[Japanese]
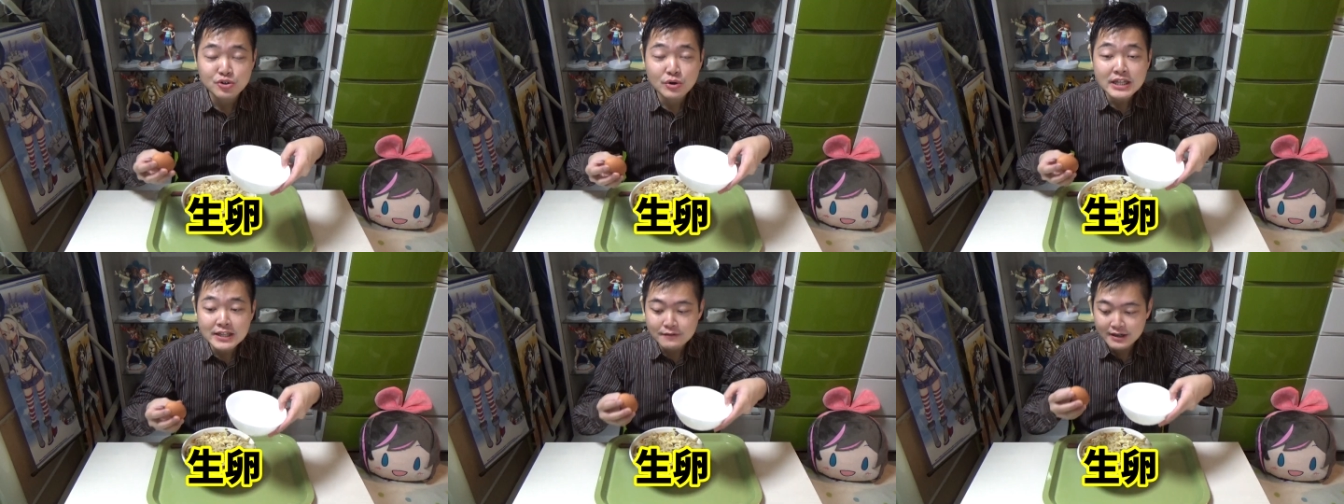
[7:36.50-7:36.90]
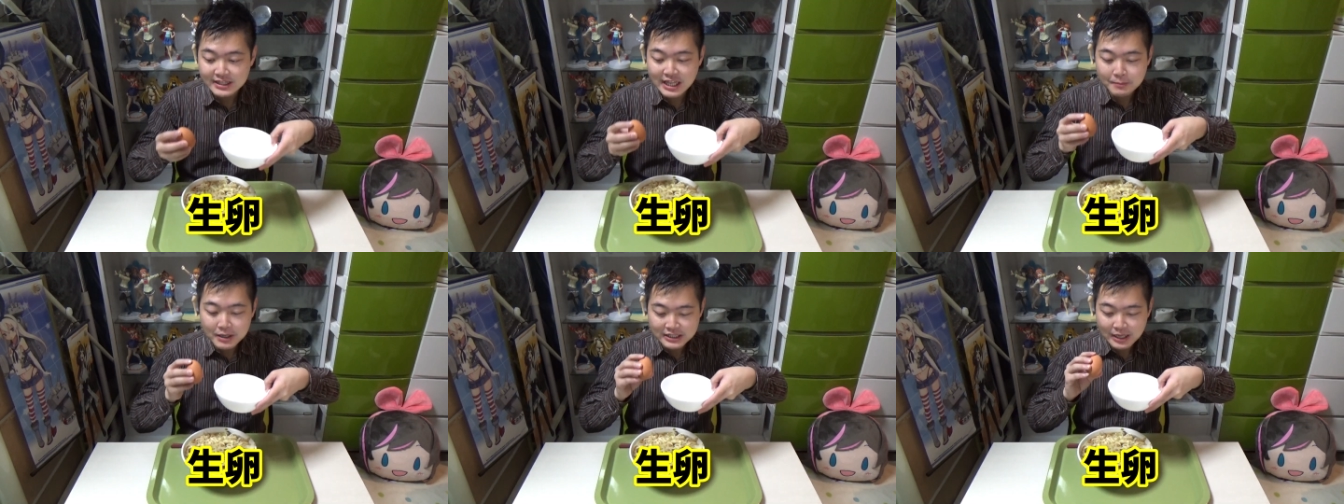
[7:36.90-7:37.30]
それでは
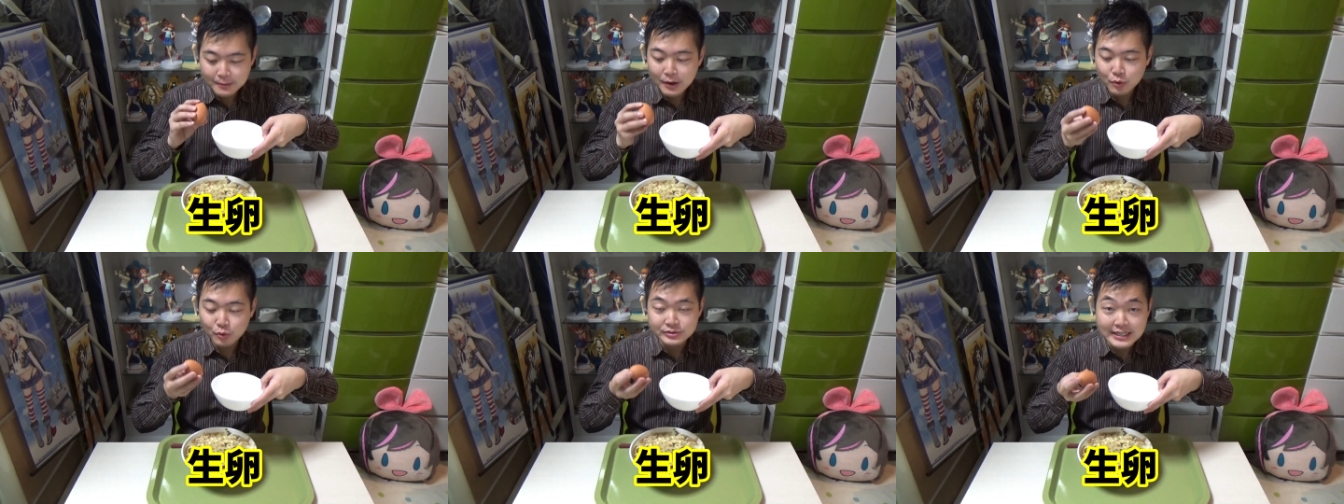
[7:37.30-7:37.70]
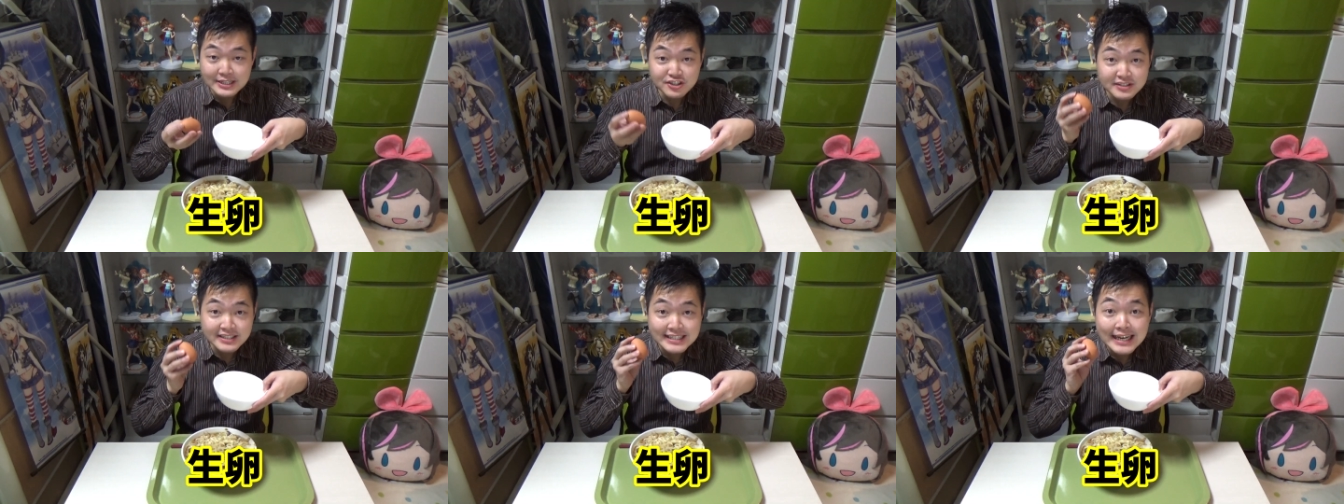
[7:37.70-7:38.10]
生卵で
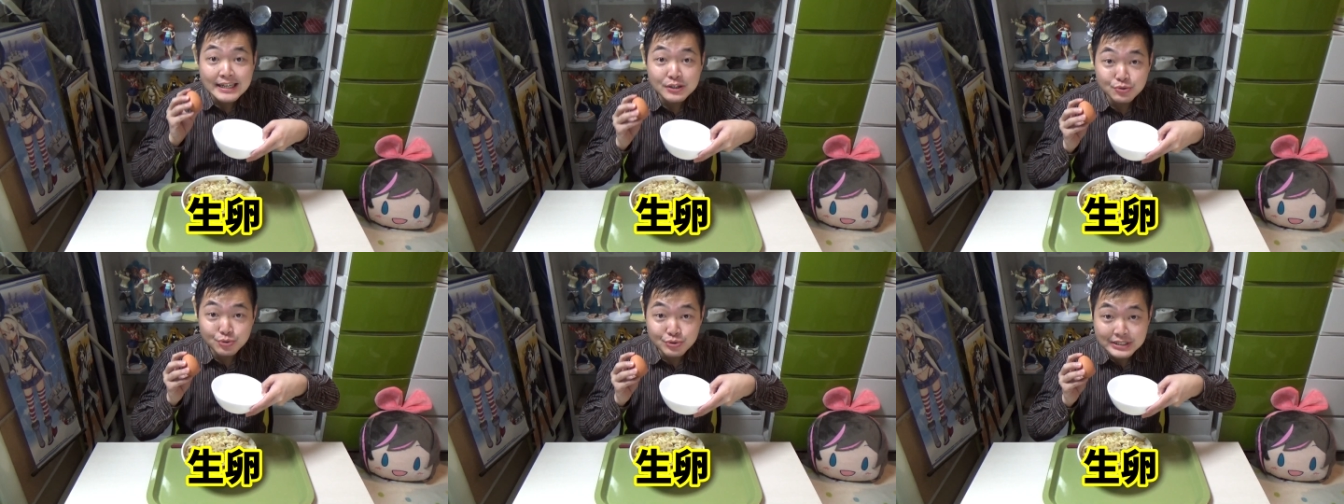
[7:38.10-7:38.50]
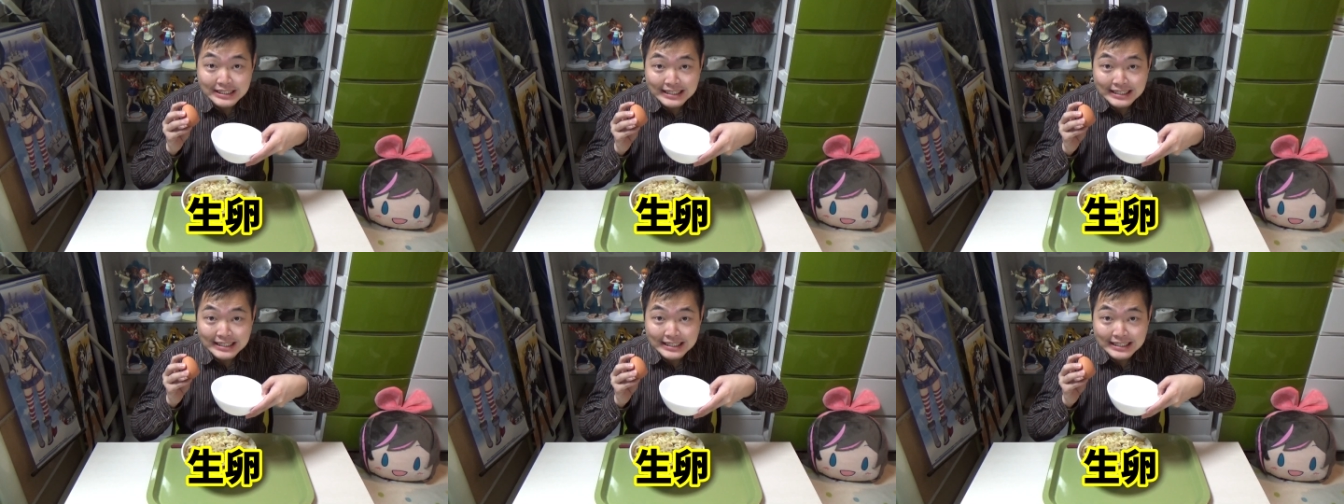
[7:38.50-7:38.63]
すき焼き風